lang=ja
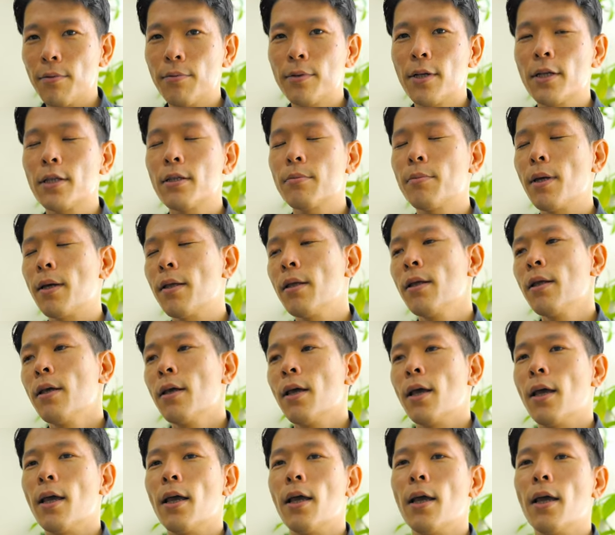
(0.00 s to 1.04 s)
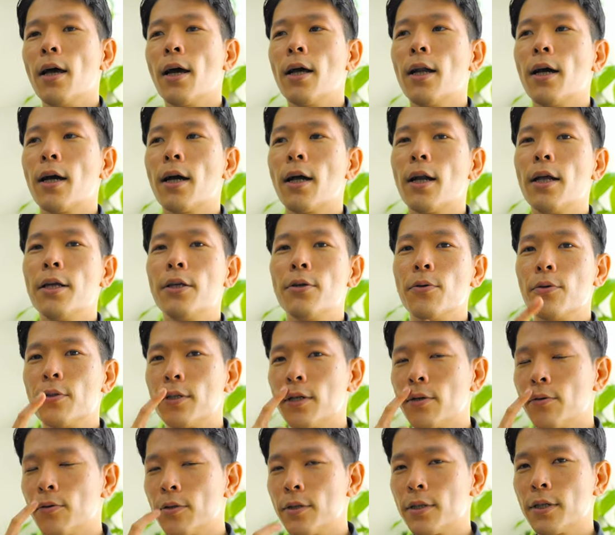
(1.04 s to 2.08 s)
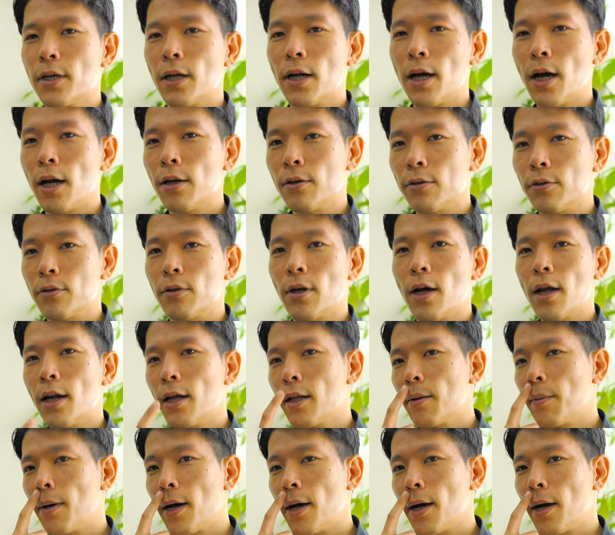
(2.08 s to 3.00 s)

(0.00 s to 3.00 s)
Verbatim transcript: 二つ目、えー、鼻から息を吸って、口から吐くと、は、